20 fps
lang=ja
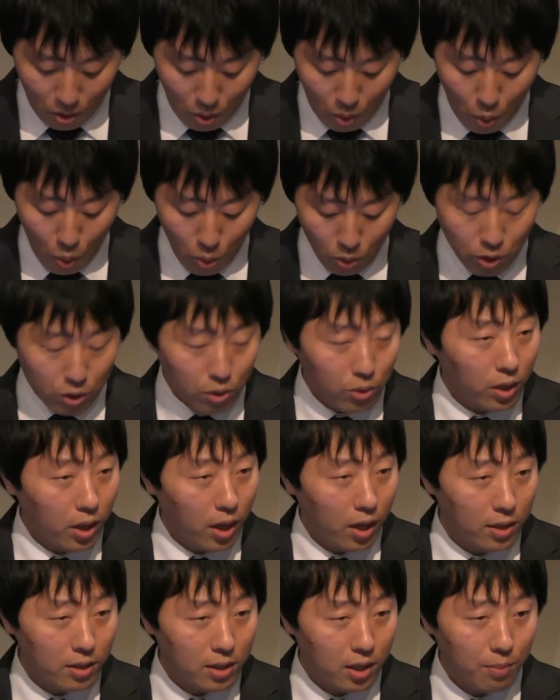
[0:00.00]
欧州
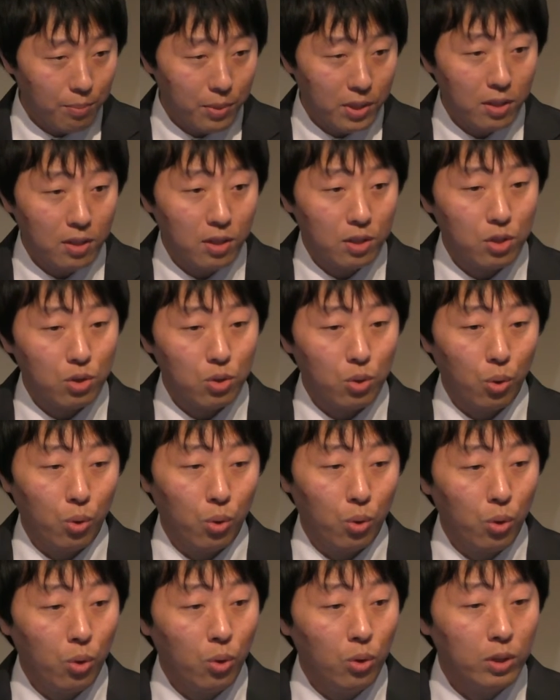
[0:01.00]
経済ビジネス情
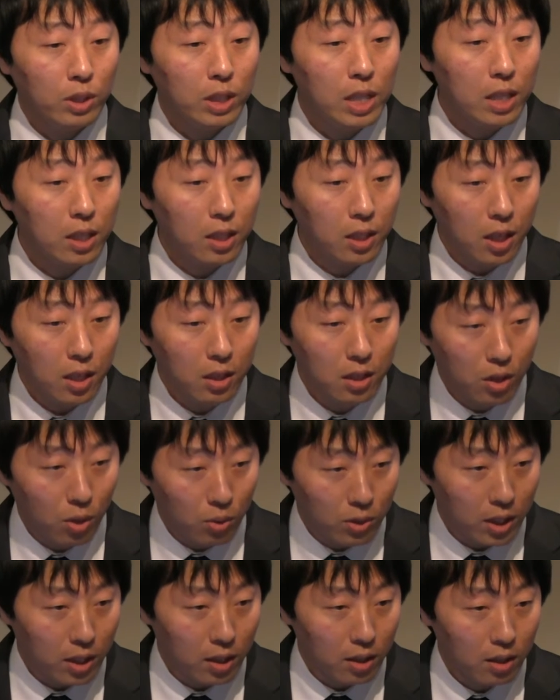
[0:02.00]
報を日系企業
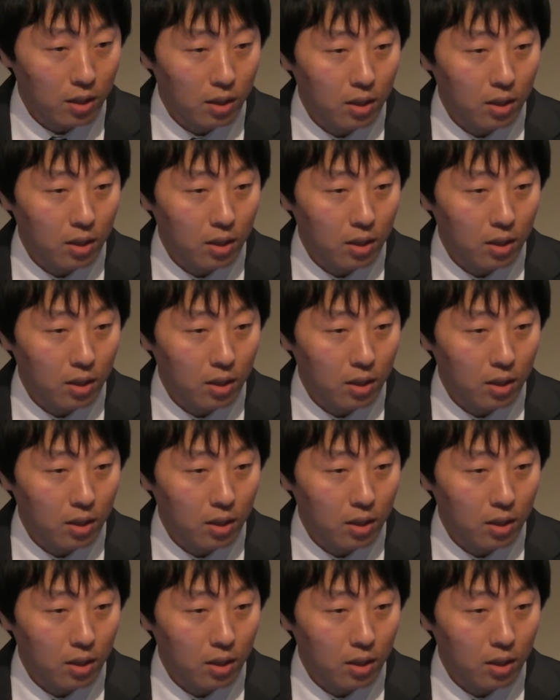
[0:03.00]
に